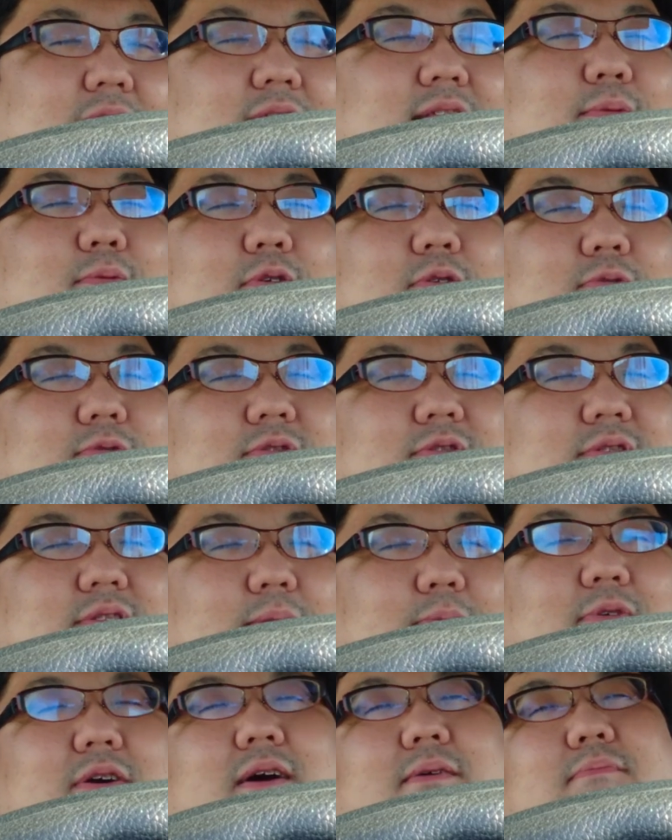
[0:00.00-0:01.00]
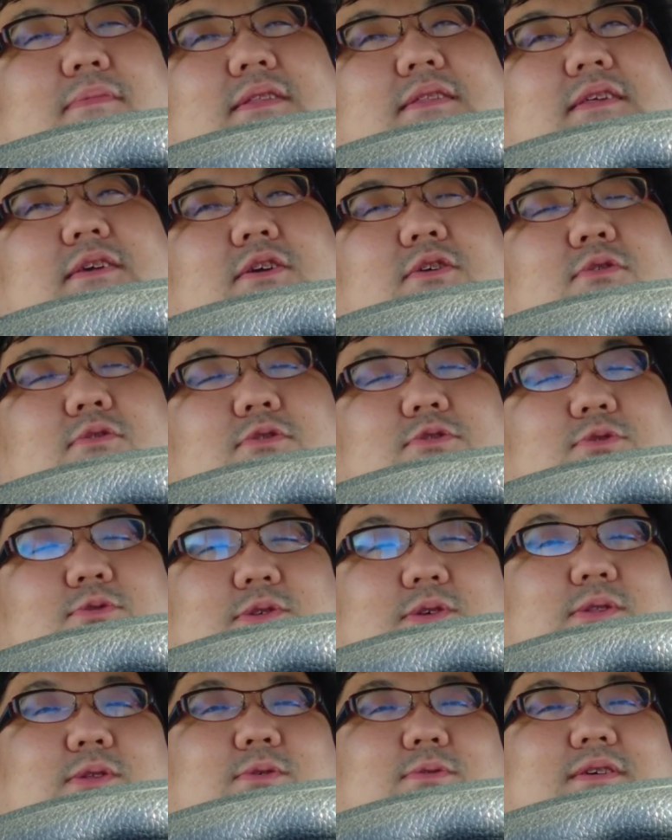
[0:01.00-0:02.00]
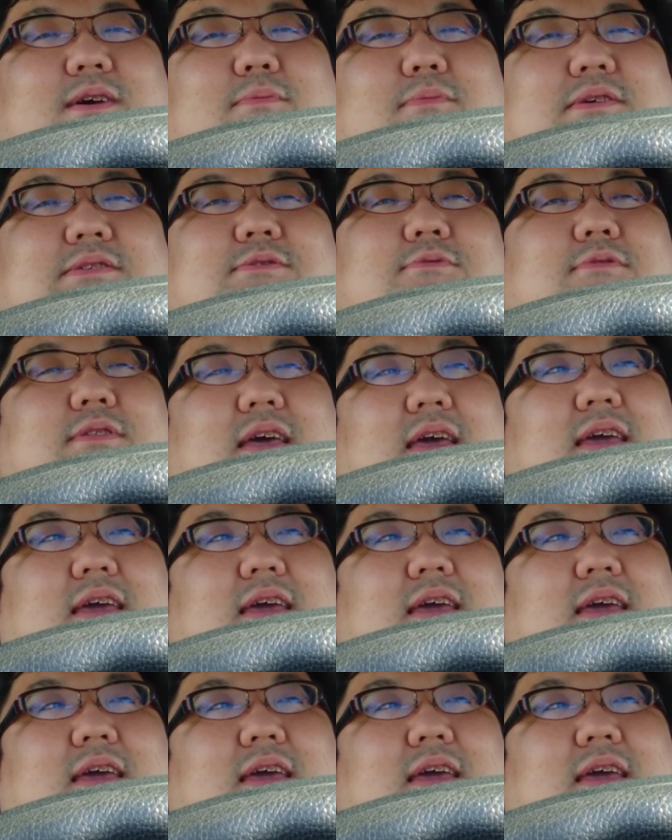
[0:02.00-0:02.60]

歳でも40でも頑張っていく所存でございますの